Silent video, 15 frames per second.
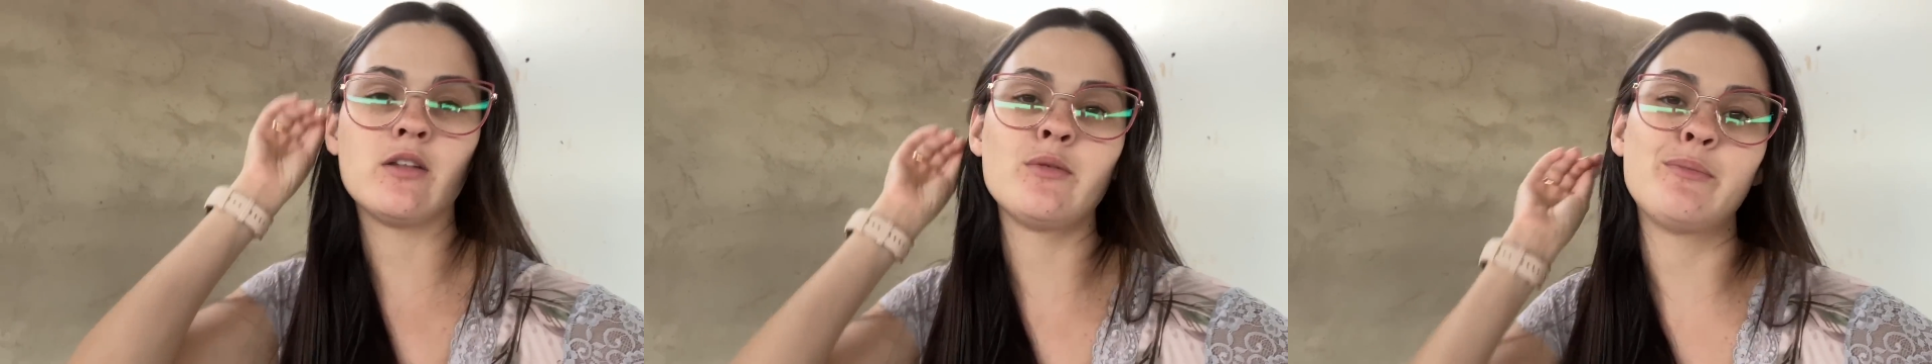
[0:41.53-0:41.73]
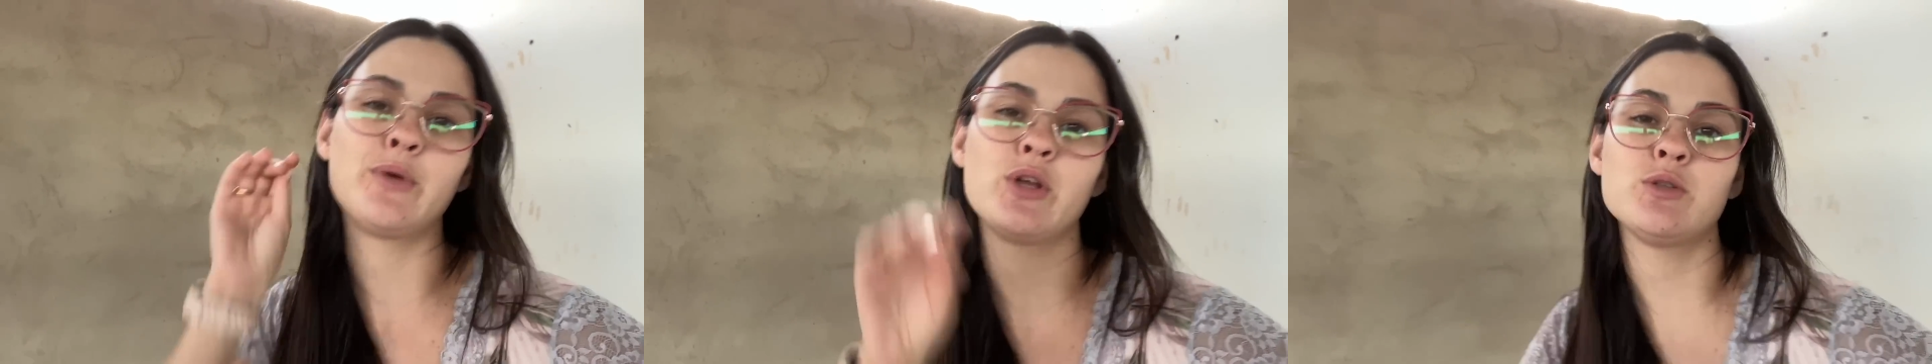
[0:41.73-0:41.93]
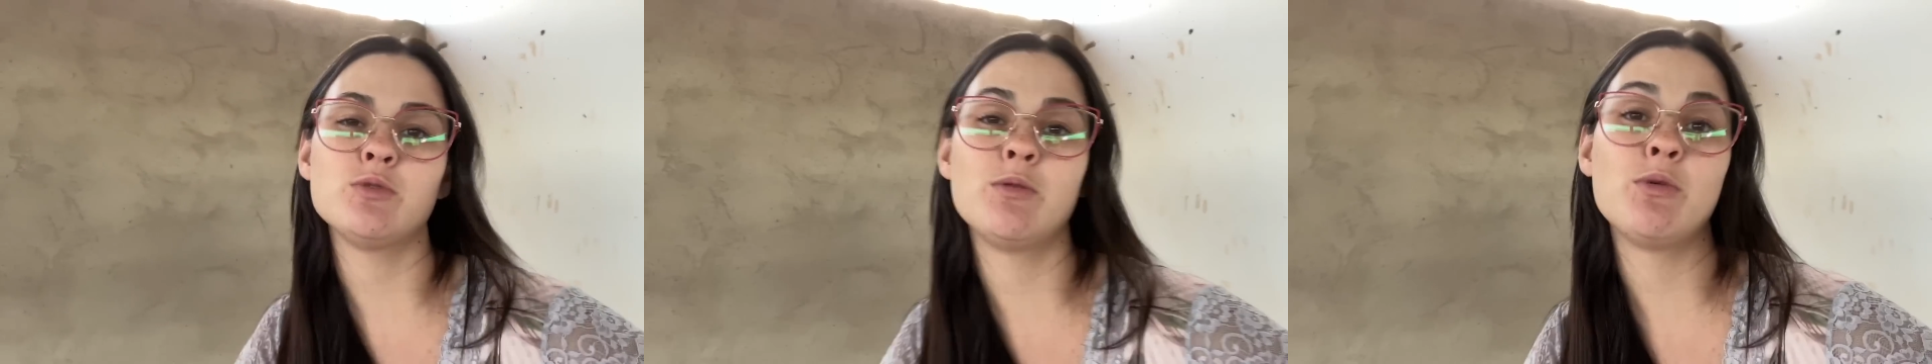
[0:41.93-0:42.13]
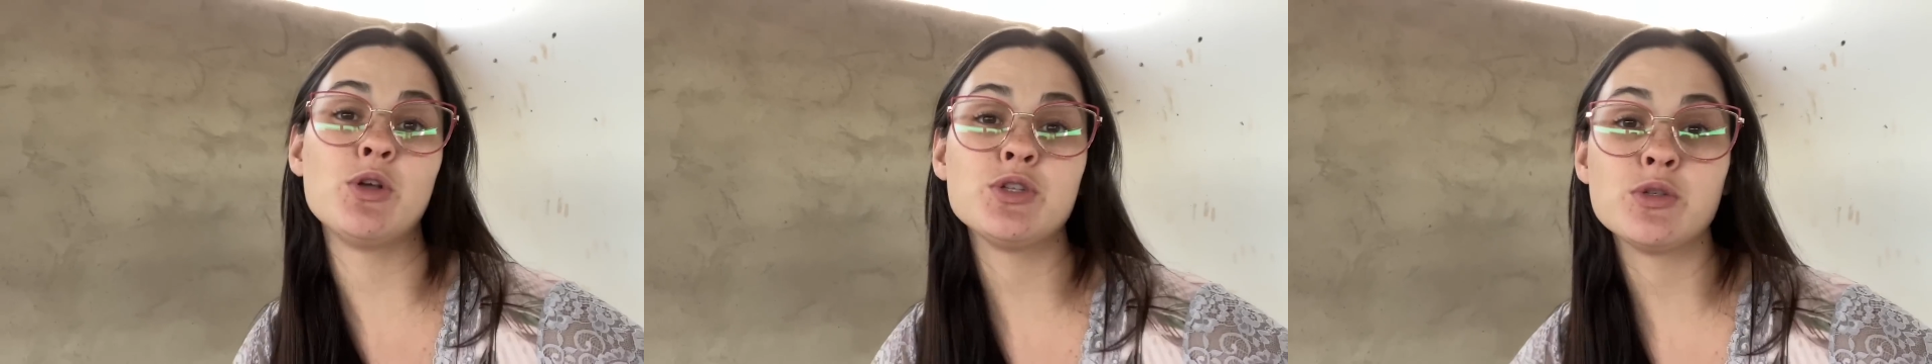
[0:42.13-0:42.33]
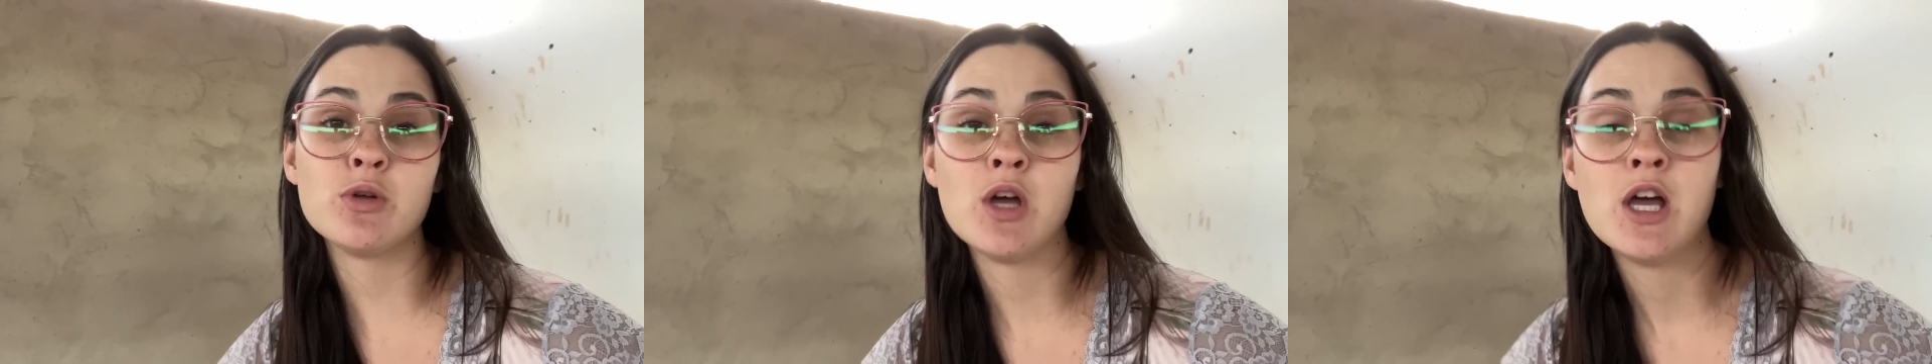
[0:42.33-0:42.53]
No próximo eu
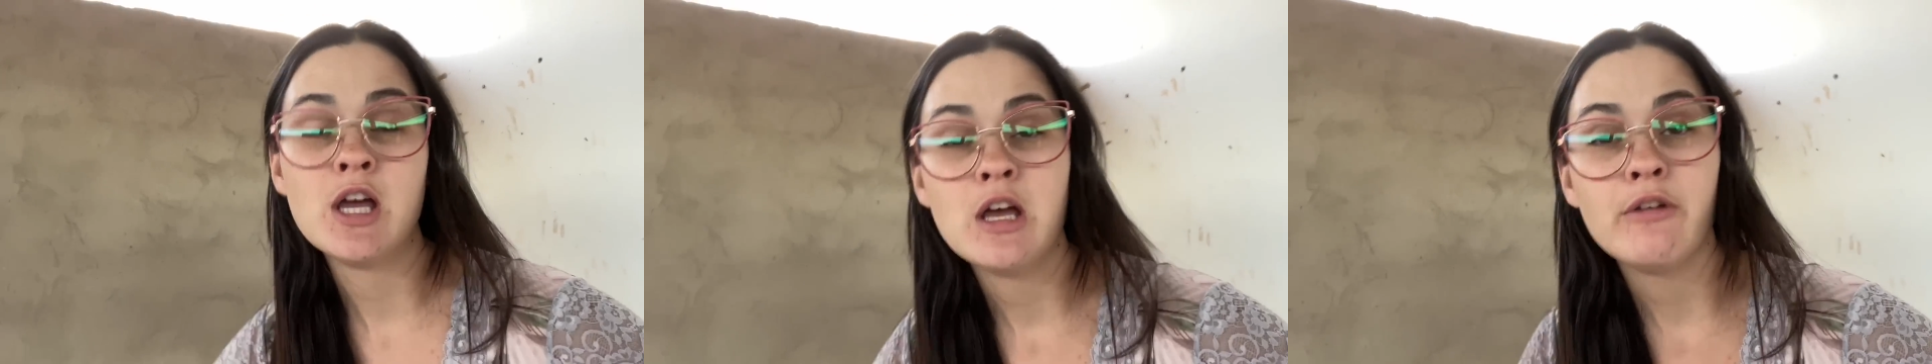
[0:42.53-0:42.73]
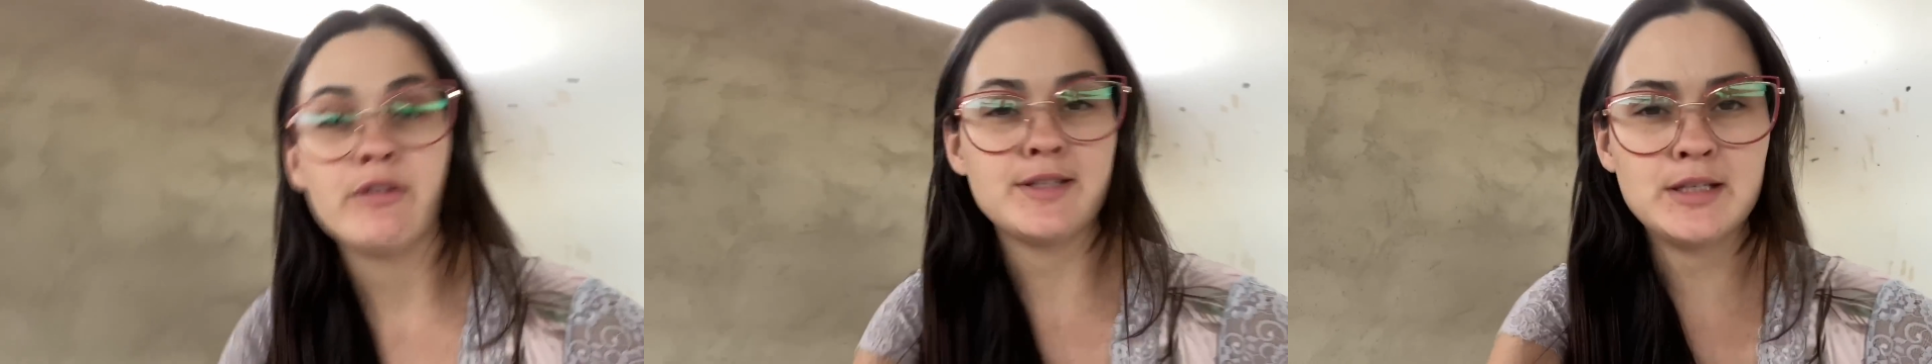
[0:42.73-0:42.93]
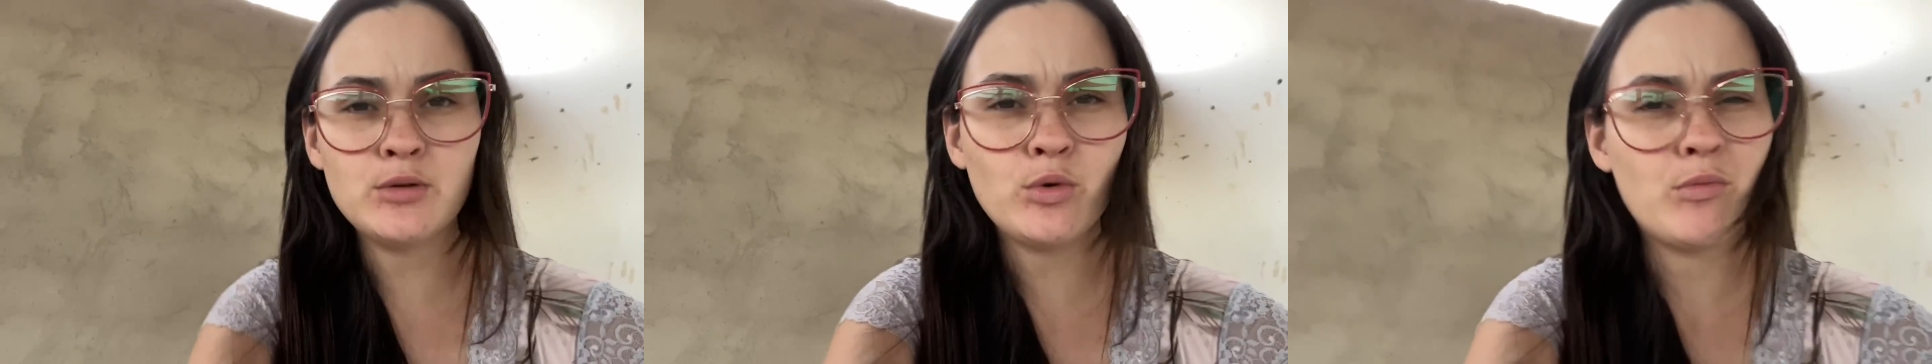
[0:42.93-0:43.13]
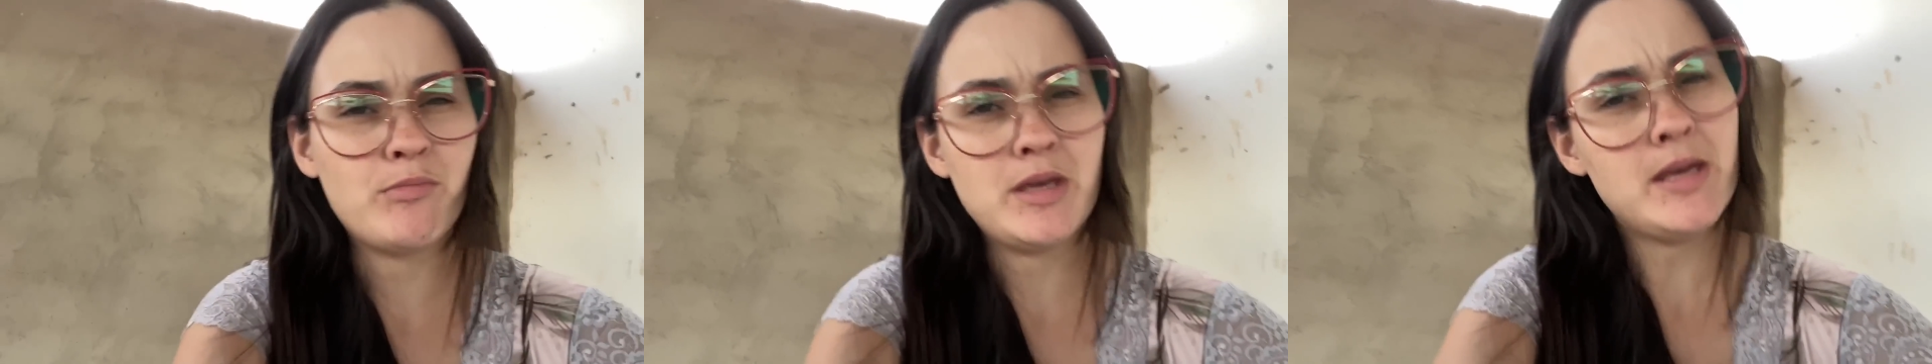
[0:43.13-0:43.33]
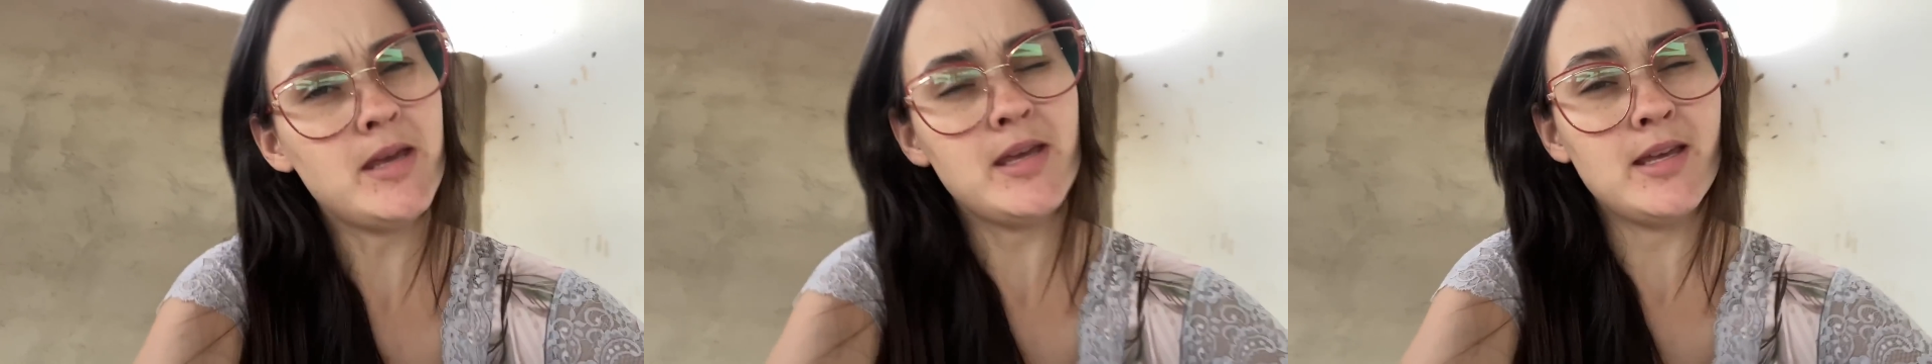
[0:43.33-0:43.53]
mostro fazendo
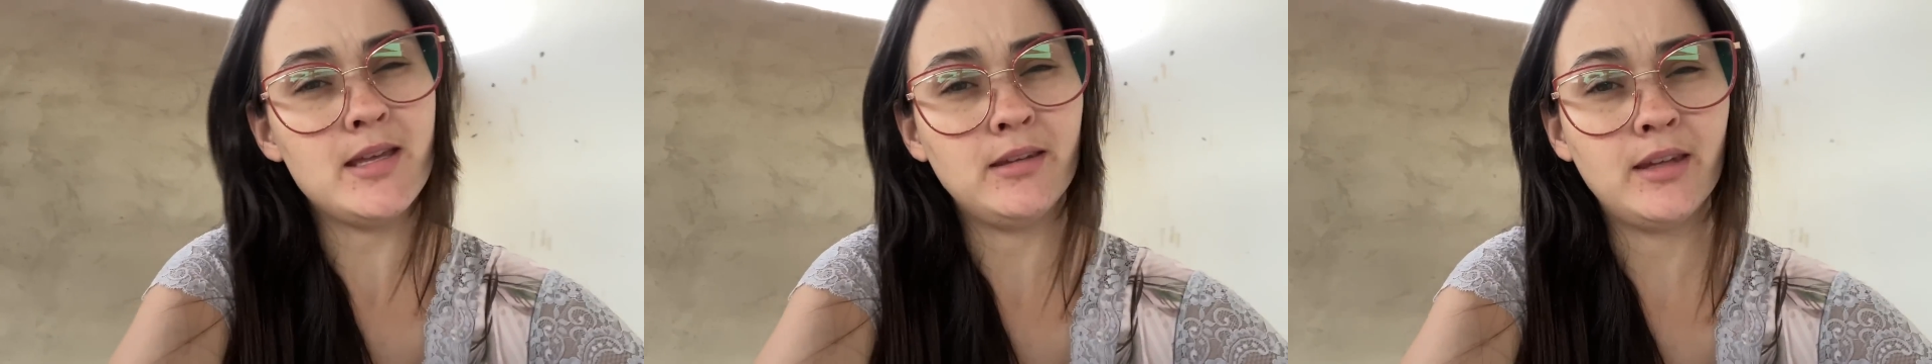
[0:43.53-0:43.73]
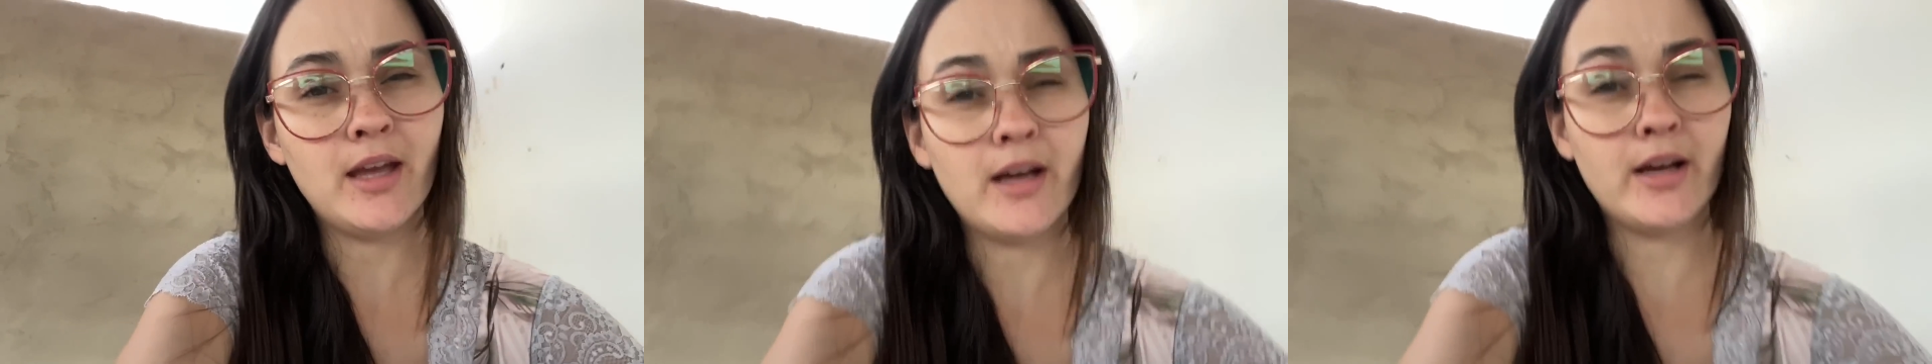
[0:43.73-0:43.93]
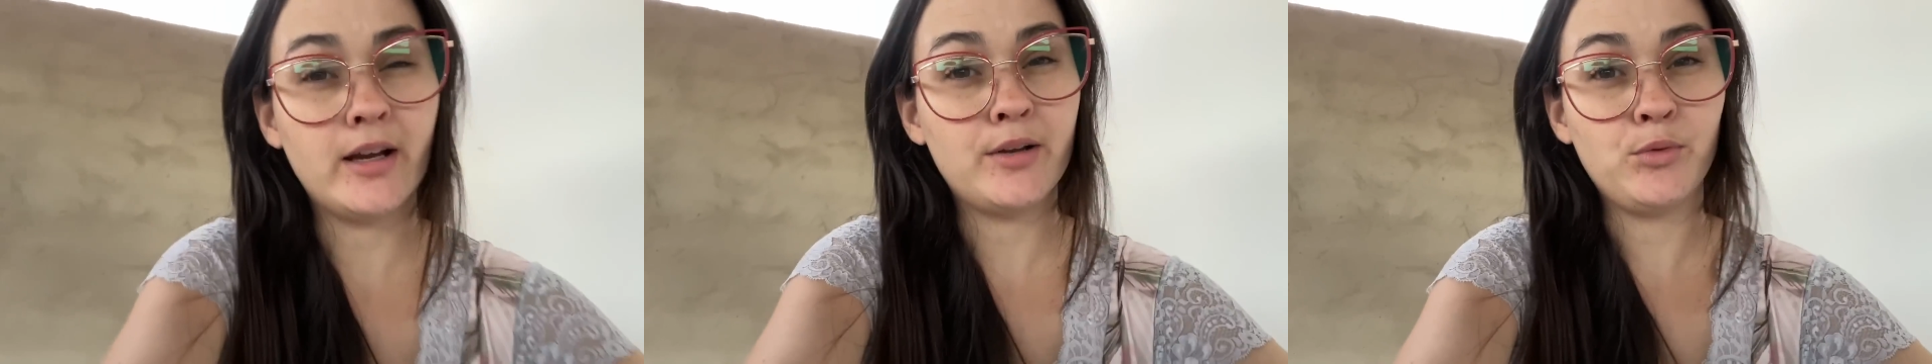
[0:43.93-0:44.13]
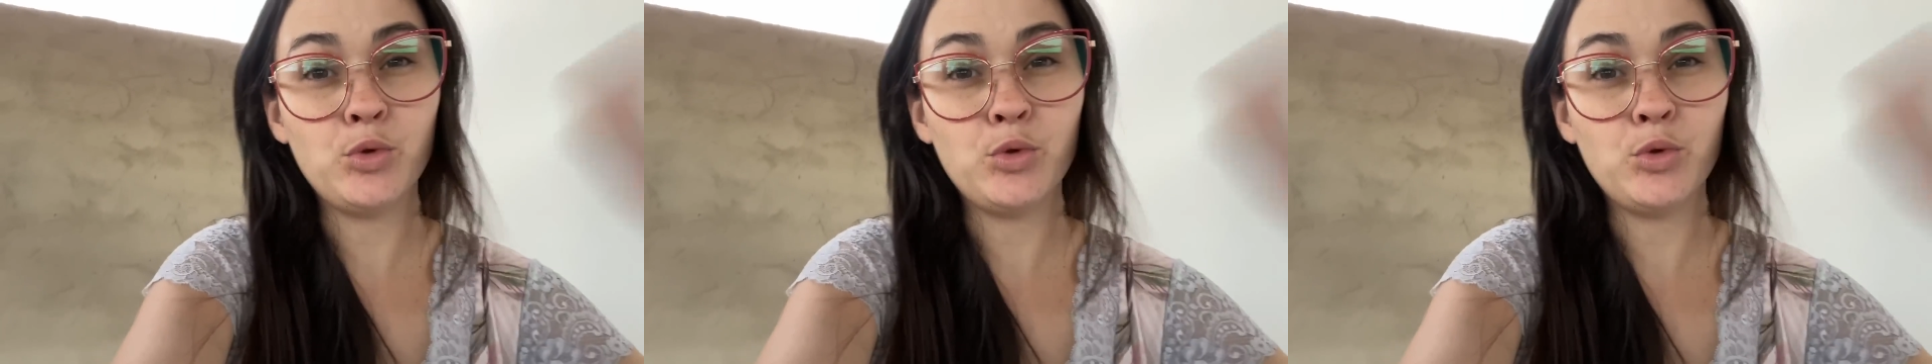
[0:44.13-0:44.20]
comida,